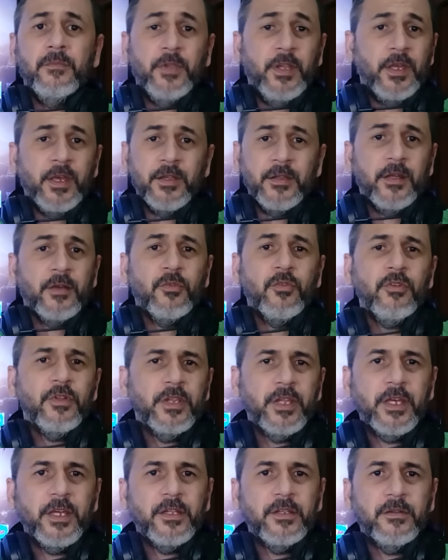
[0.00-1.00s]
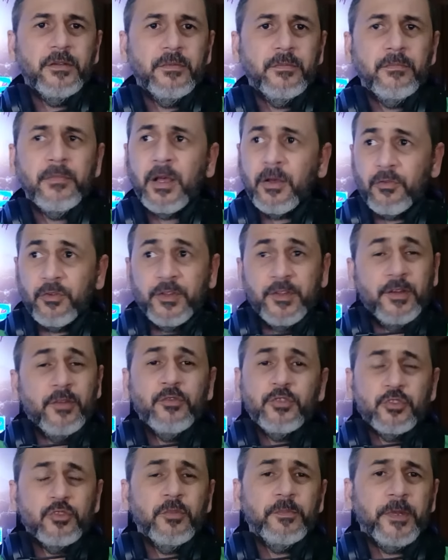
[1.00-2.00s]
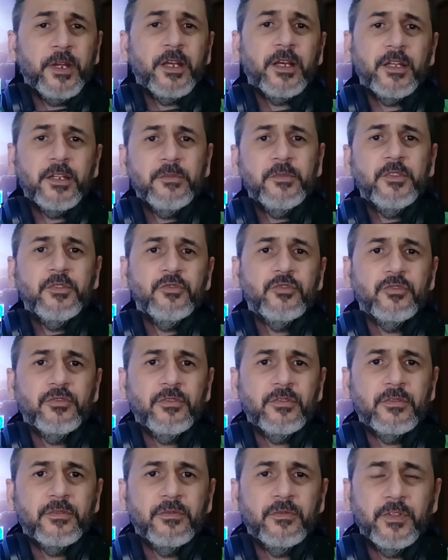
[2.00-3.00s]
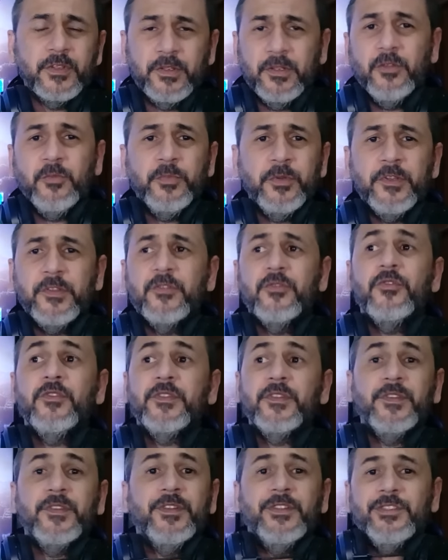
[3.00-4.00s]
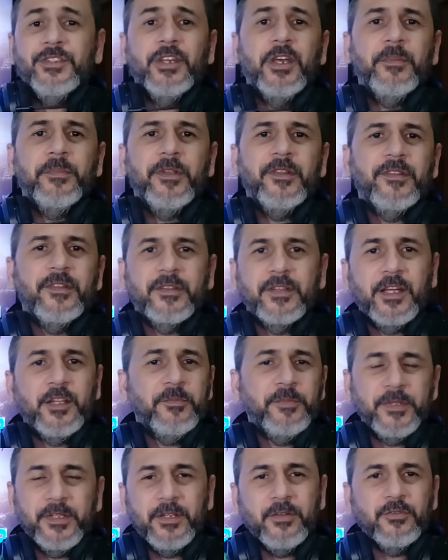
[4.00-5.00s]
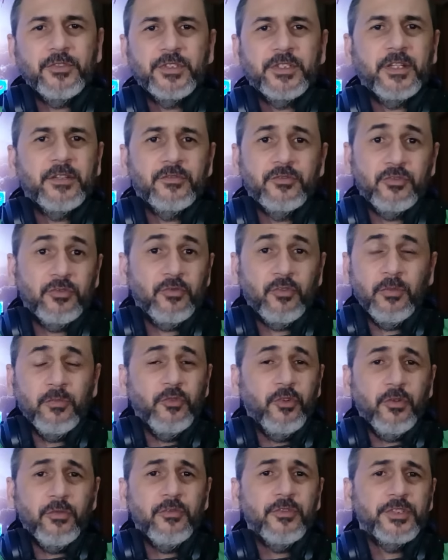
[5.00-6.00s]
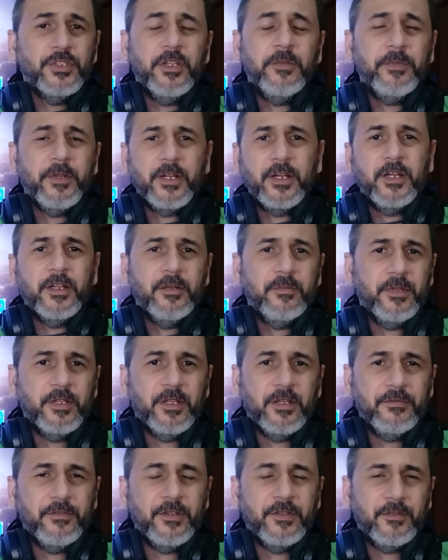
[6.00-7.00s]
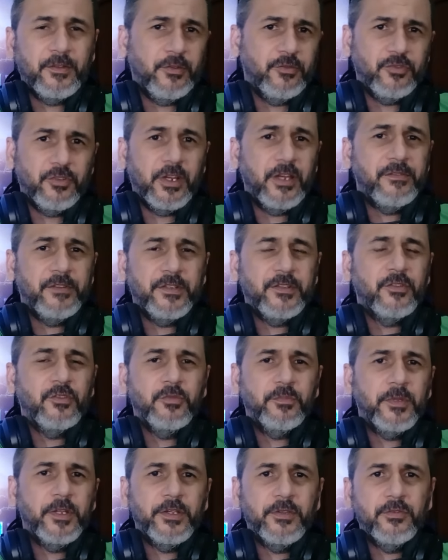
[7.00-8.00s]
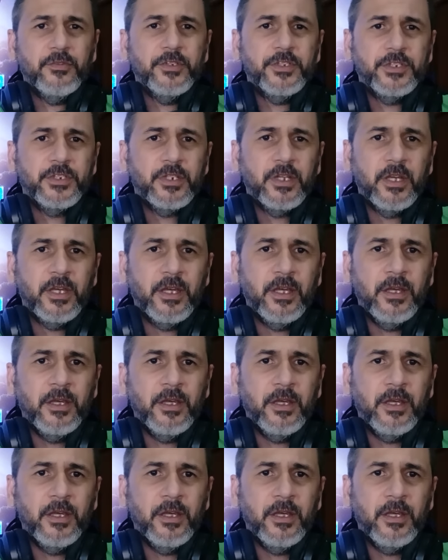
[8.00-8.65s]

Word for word: nem é da cor dele, mas você gostou pra caramba do jogo. Você não precisou se sentir representado para ter gostado do jogo, como eu gostei pra caramba da versão que eu joguei a versão do Play 2.